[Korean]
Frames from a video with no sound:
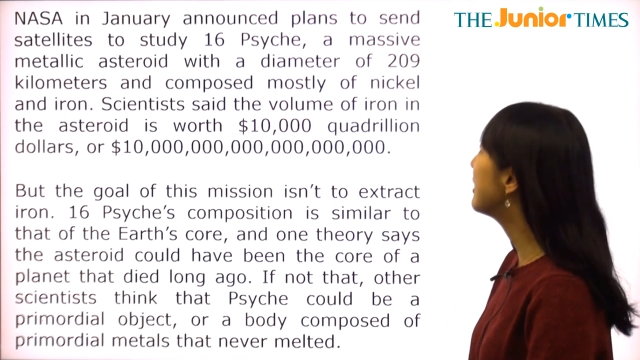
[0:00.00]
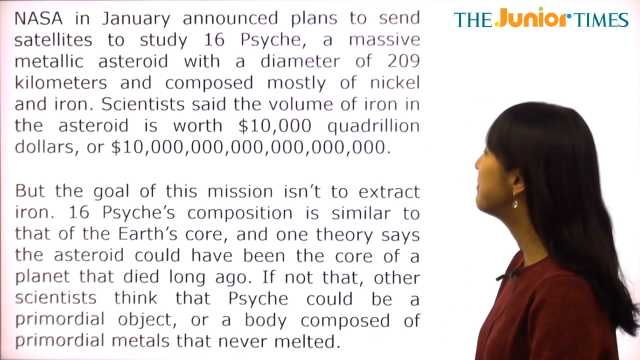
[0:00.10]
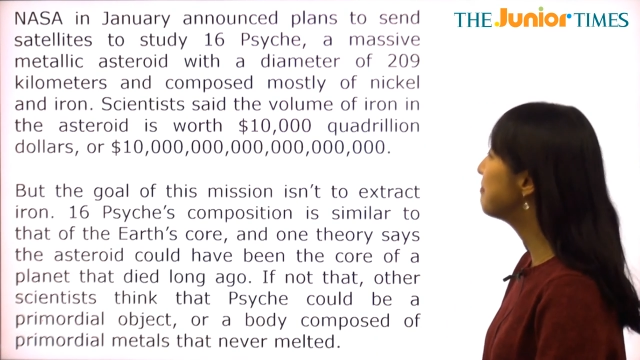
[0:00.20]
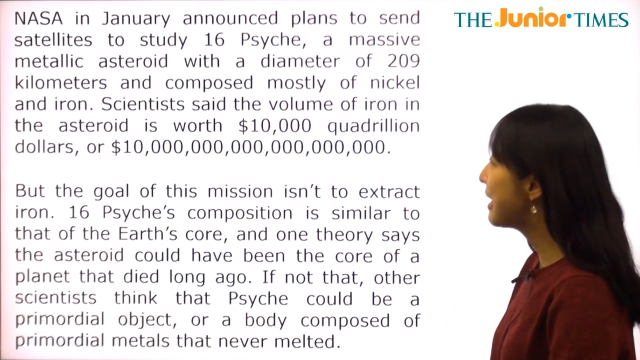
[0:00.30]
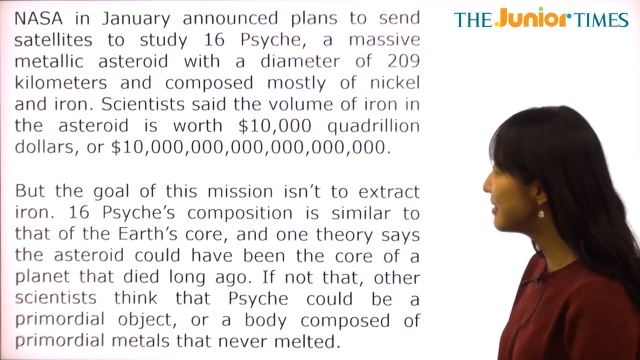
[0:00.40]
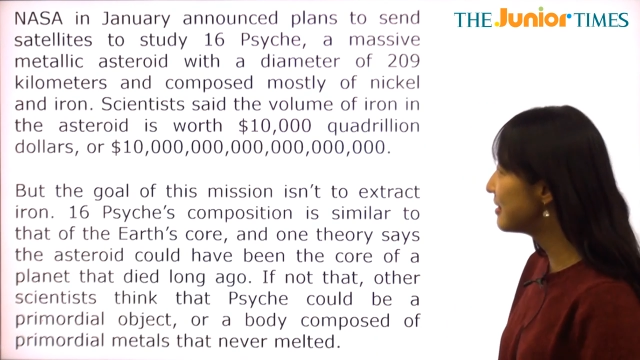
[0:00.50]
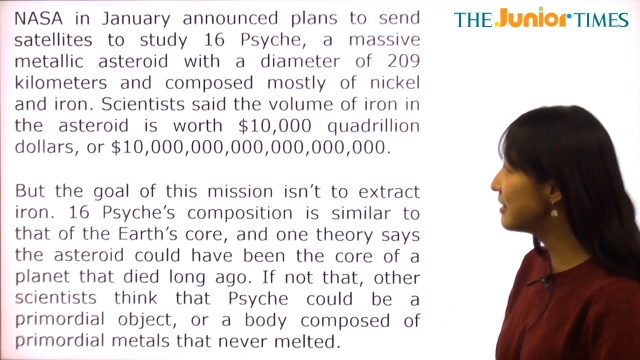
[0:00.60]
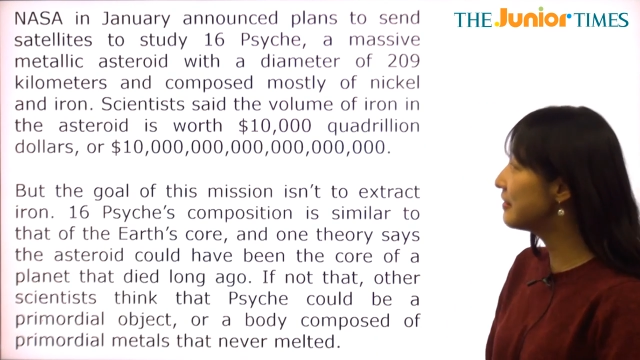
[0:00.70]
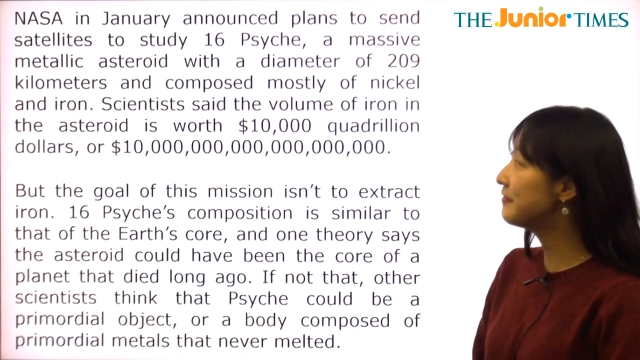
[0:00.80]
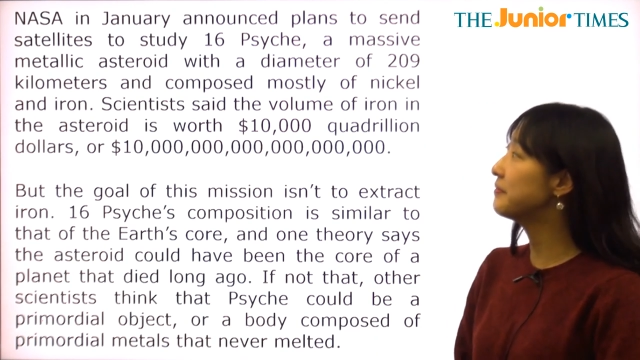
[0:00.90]
a
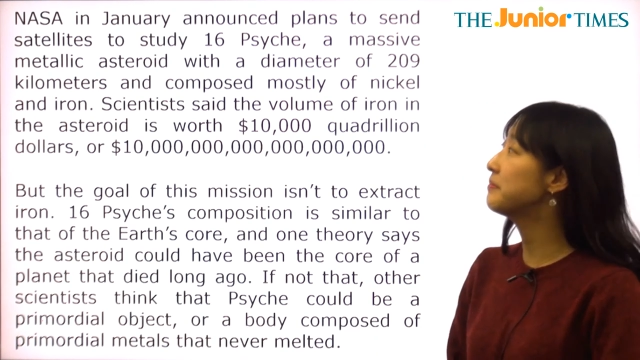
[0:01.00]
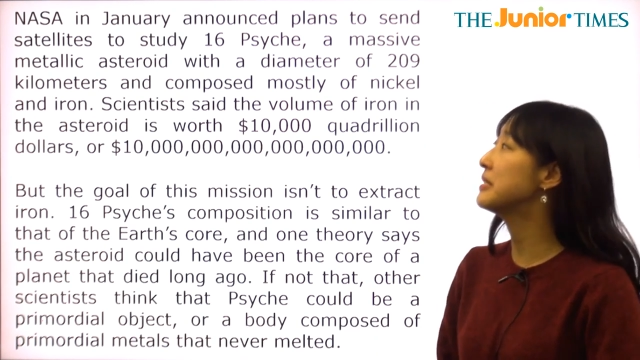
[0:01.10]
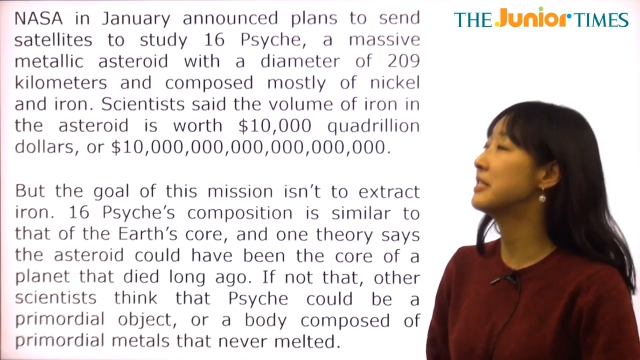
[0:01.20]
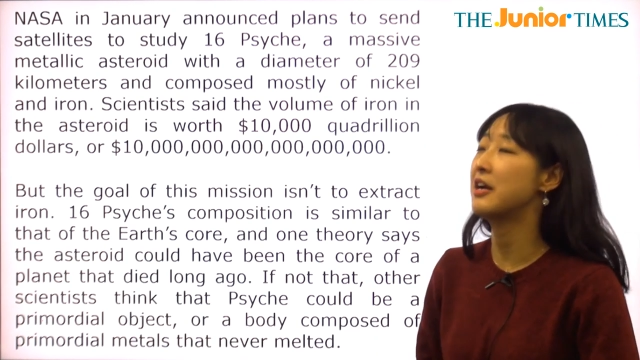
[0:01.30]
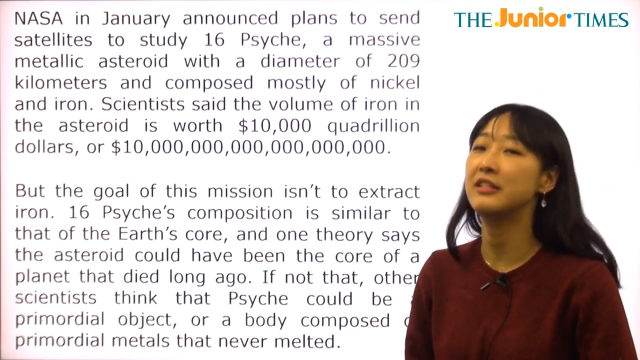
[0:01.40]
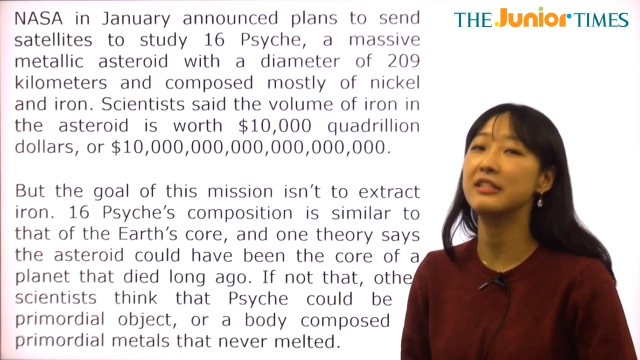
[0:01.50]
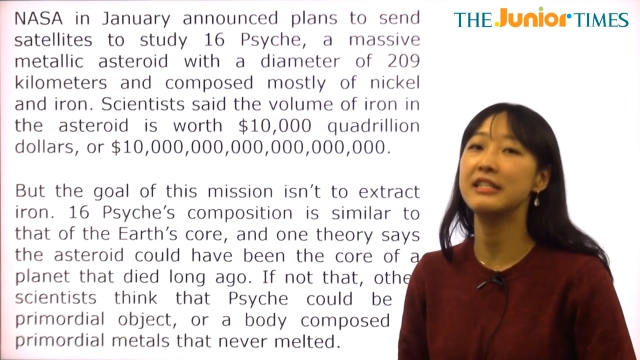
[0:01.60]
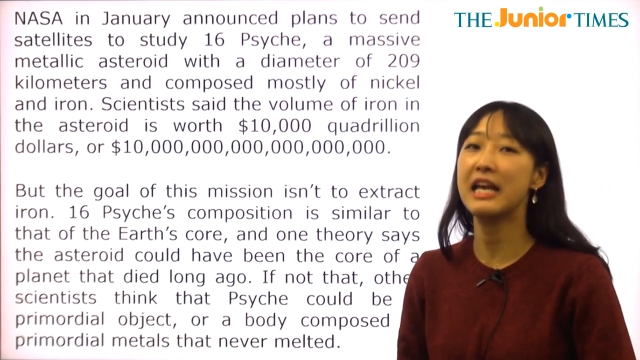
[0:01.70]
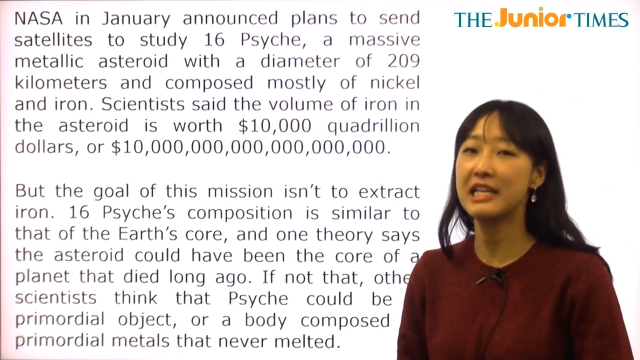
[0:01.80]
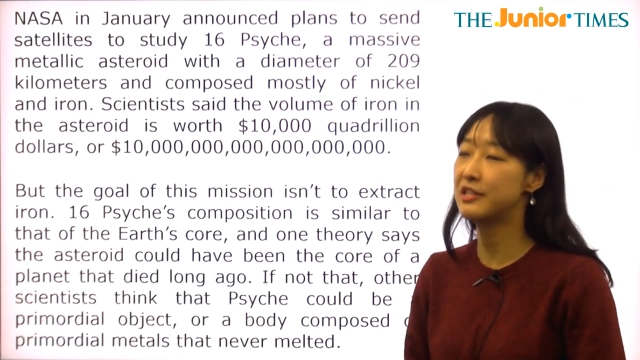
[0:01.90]
massive
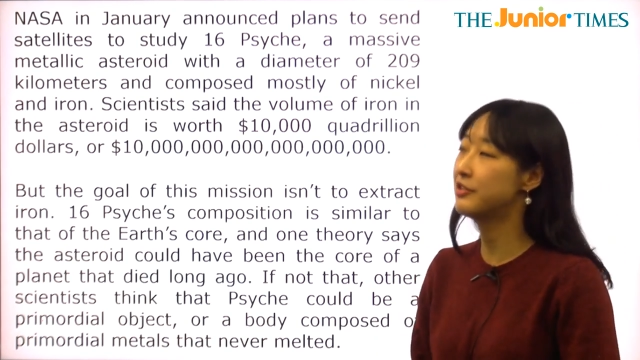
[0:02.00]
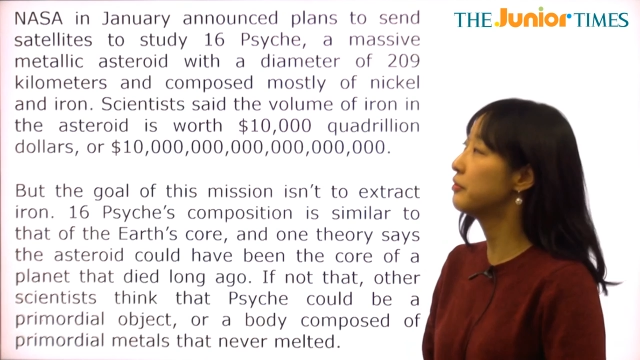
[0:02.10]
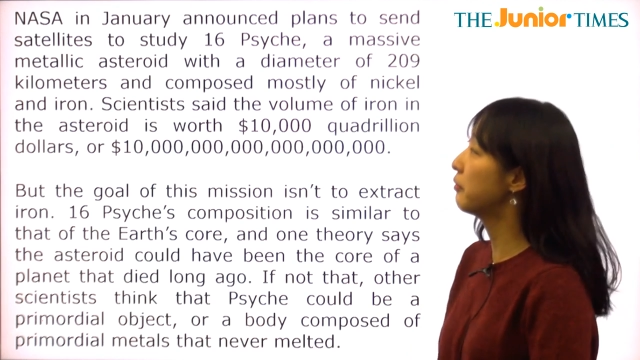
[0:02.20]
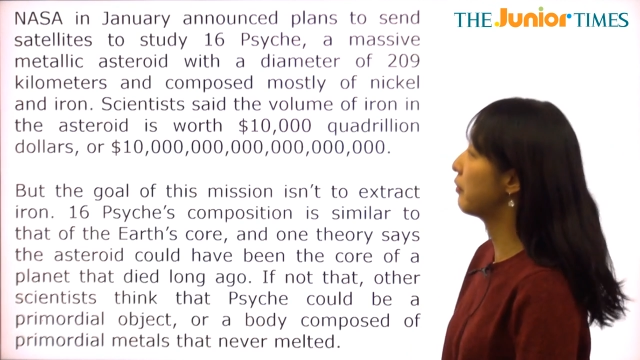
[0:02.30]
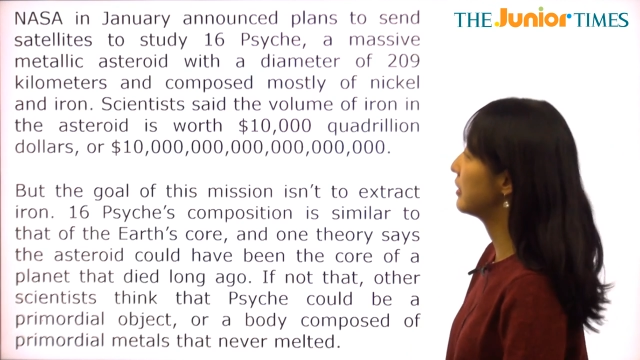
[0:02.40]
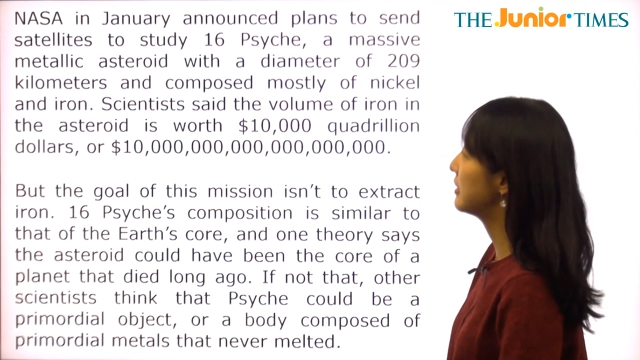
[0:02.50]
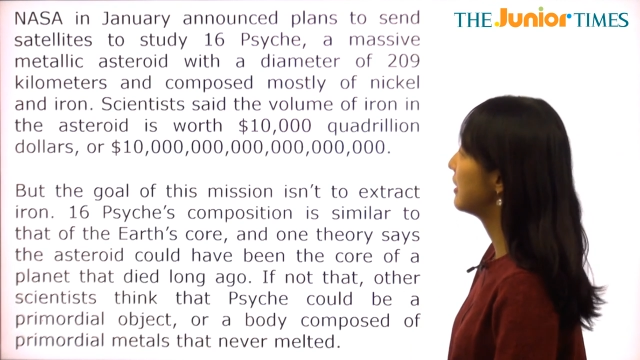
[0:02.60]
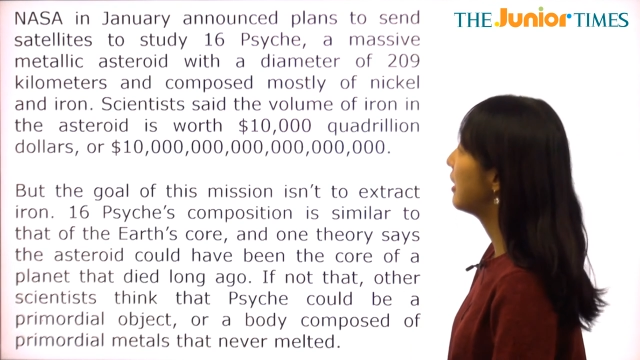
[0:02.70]
metallic asteroid